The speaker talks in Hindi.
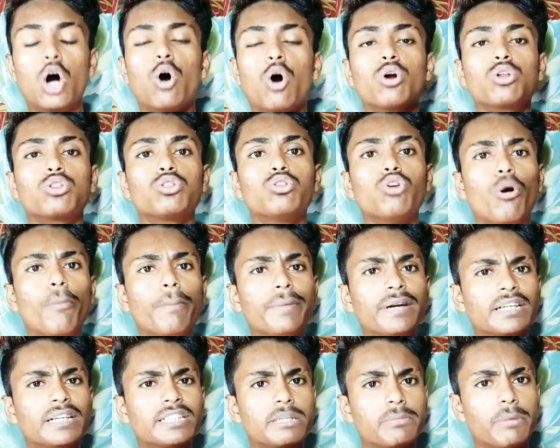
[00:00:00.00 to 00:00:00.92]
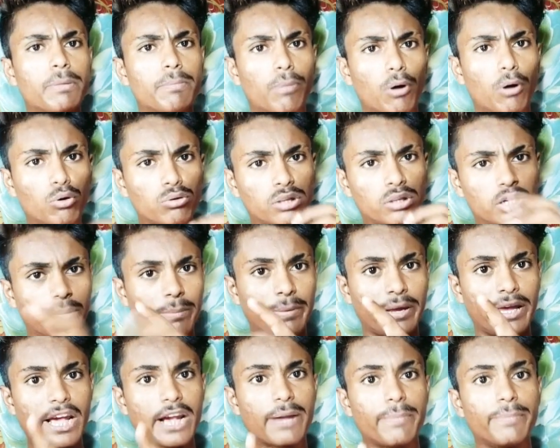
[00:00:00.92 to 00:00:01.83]
और दो मिनट से भी बहुत कम
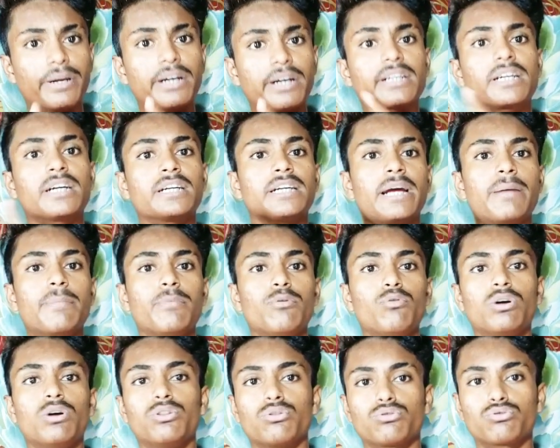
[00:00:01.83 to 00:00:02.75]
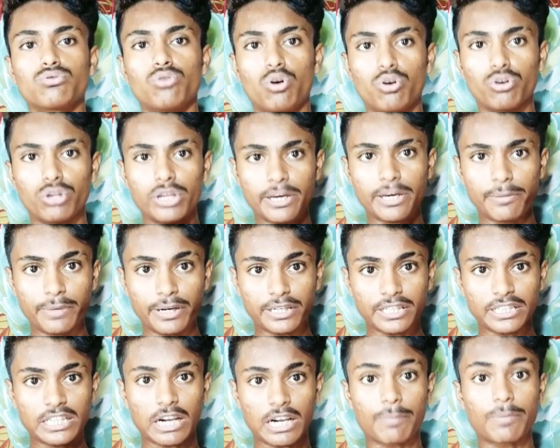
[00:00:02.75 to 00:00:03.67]
एक मिनट का टाइम लूँगा दोस्तों और एक मिनट
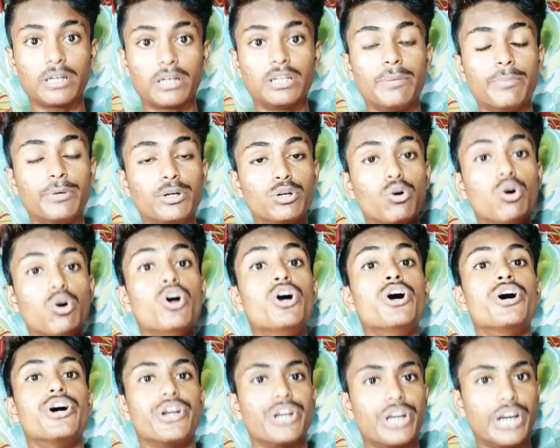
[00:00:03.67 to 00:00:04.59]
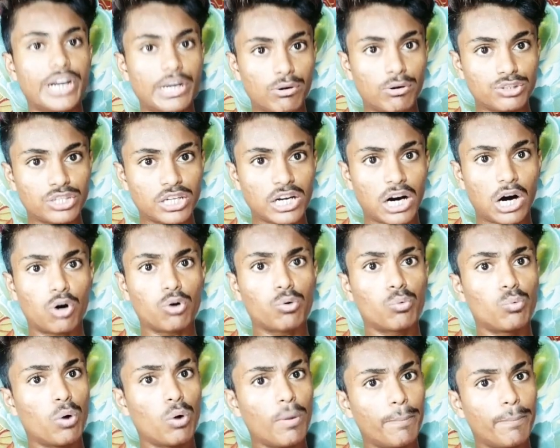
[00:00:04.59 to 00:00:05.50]
के अंदर आपका ये वीडियो रेडी हो जाएगा और
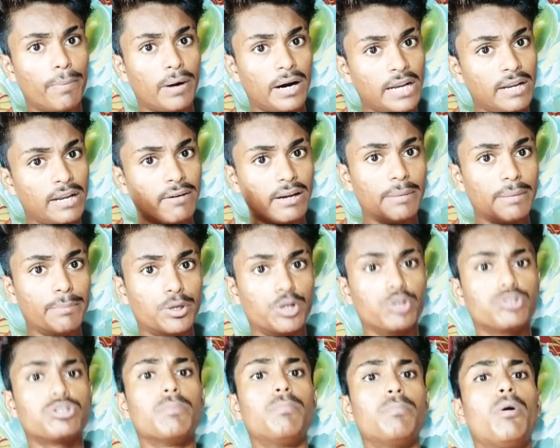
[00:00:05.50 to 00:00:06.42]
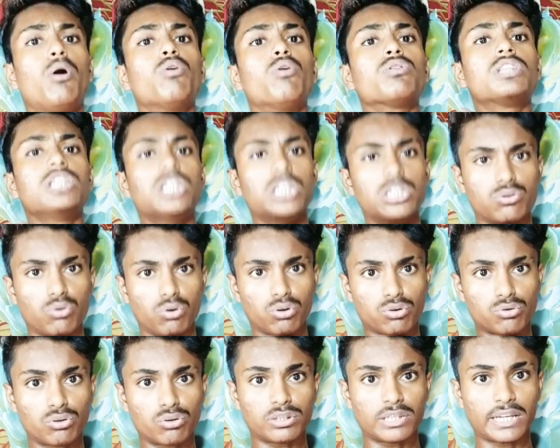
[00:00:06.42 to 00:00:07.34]
वो पहले वाले वीडियो से बहुत ही
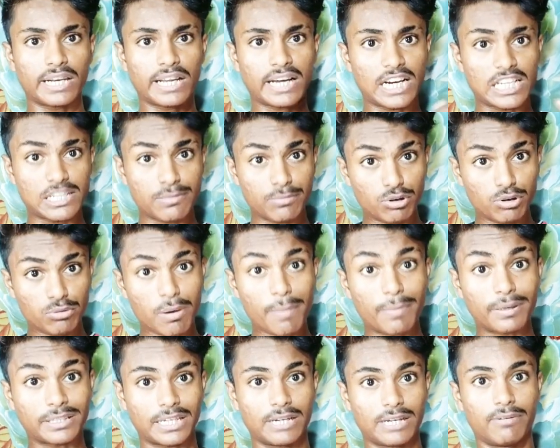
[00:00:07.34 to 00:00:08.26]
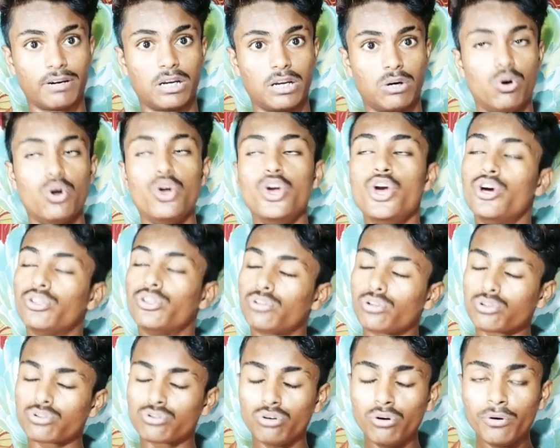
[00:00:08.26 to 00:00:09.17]
शॉर्टकट तरीका इस वीडियो में बताने वाला हूँ
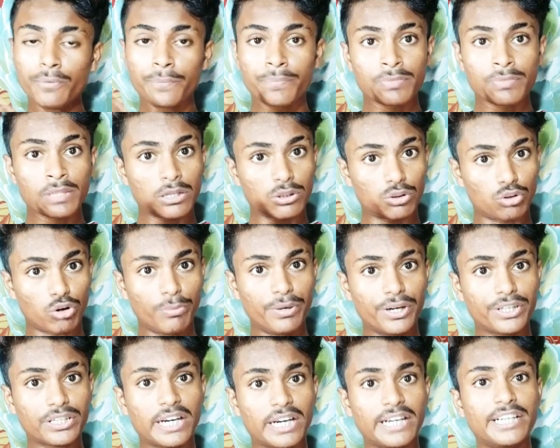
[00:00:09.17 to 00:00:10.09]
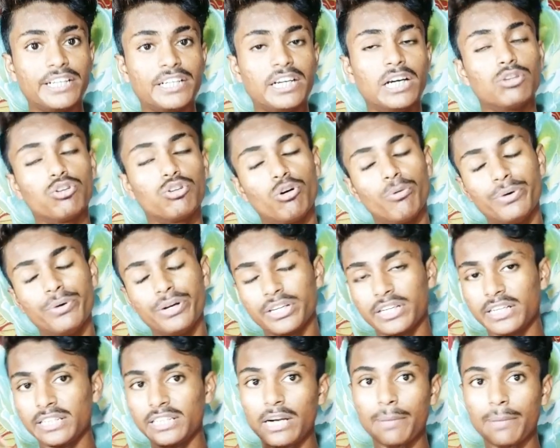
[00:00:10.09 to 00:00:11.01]
दोस्तों दो मिनट का एडिटिंग है दो मिनट
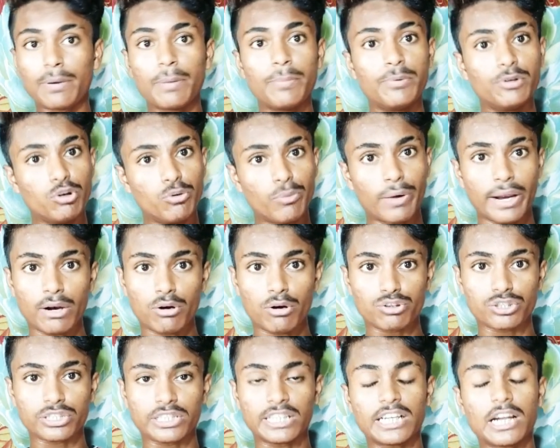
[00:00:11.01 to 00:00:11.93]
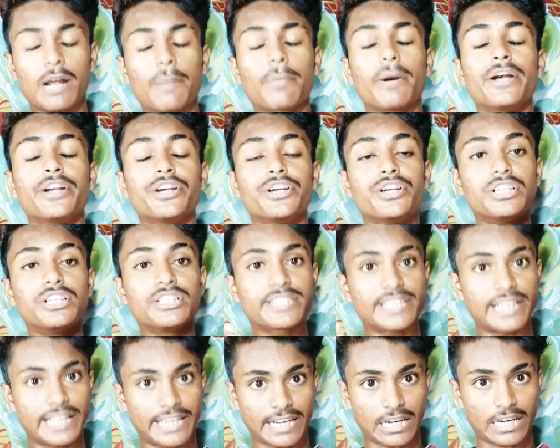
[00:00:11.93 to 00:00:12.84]
के अंदर आपका वीडियो वायरल हो सकता है अगर आपका एडिटिंग
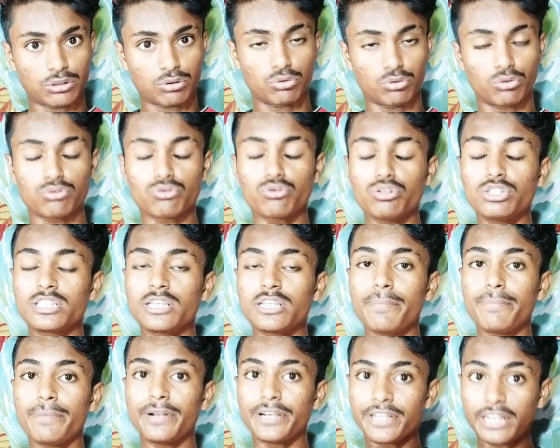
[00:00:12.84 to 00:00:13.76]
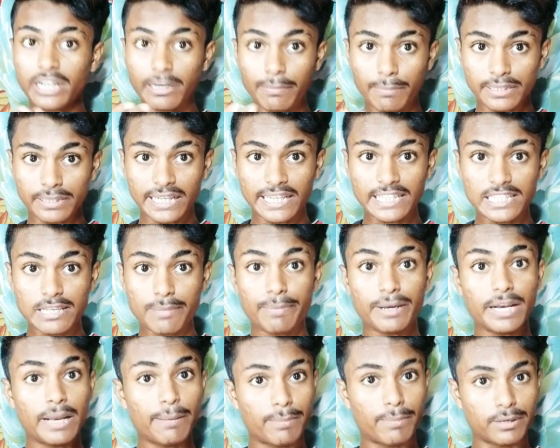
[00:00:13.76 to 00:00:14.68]
सही रहा तो दोस्तों इससे प्रैक्टिकल बताने से
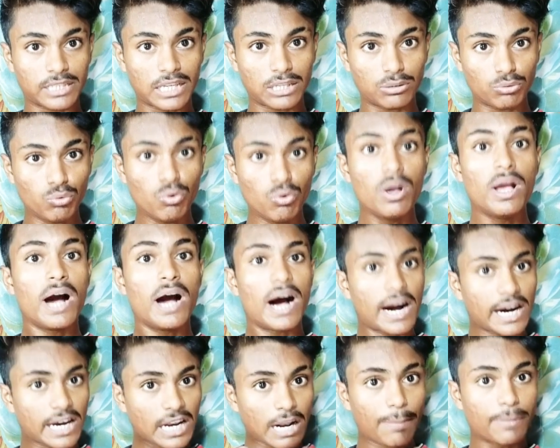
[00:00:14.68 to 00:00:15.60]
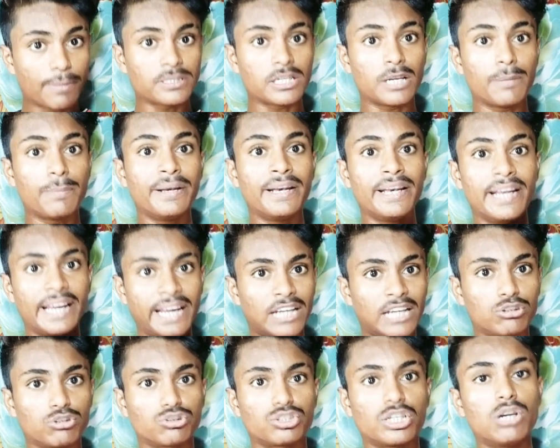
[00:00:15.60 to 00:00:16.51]
पहले बता दूँ अगर आप चैनल पर नए हैं
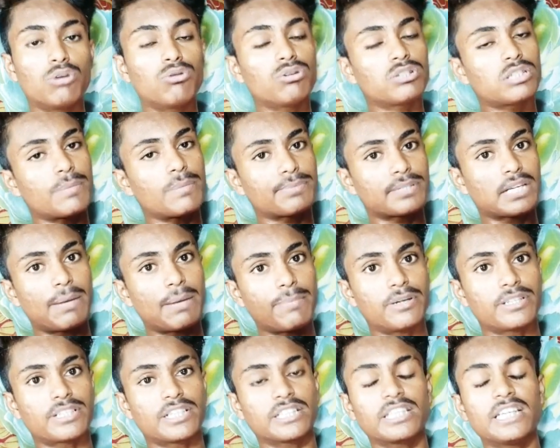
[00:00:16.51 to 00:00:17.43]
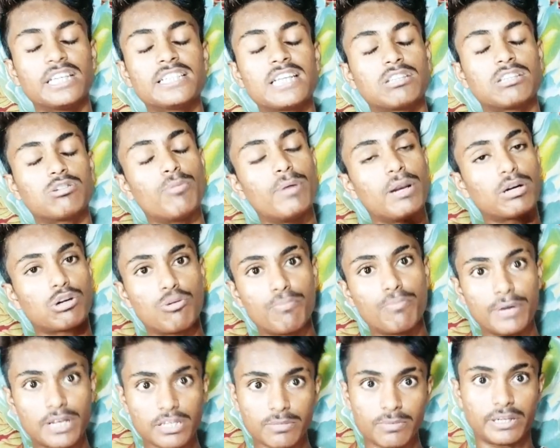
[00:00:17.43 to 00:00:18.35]
तो चैनल को सब्सक्राइब कर सकते हैं साथ में बेलकन
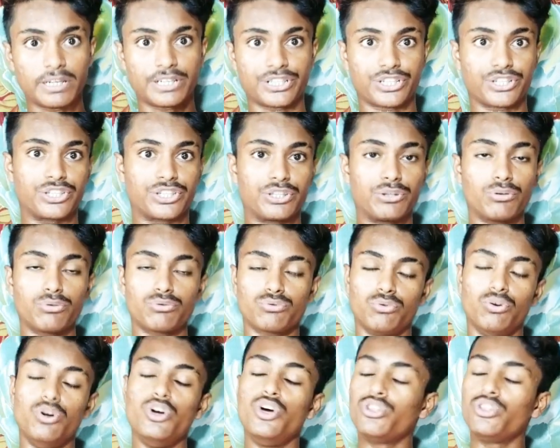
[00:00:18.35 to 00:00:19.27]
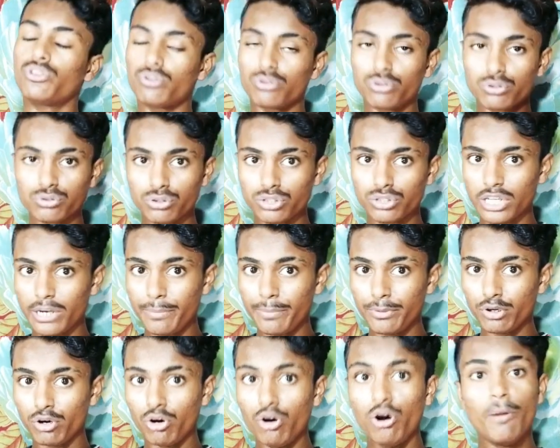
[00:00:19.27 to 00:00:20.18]
प्रेस भी कर सकते हैं दोस्तों तो दोस्तों चलिए
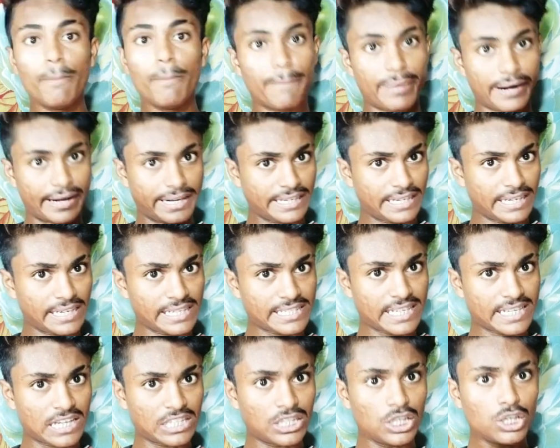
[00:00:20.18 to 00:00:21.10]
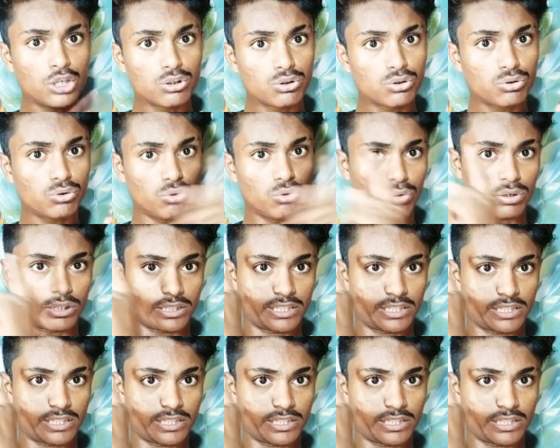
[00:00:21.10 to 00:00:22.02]
वीडियो प्रैक्टिकल के साथ शुरू करते
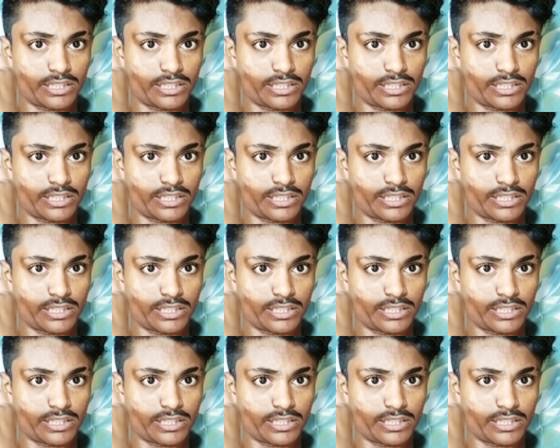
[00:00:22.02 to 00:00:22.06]
हैं हैं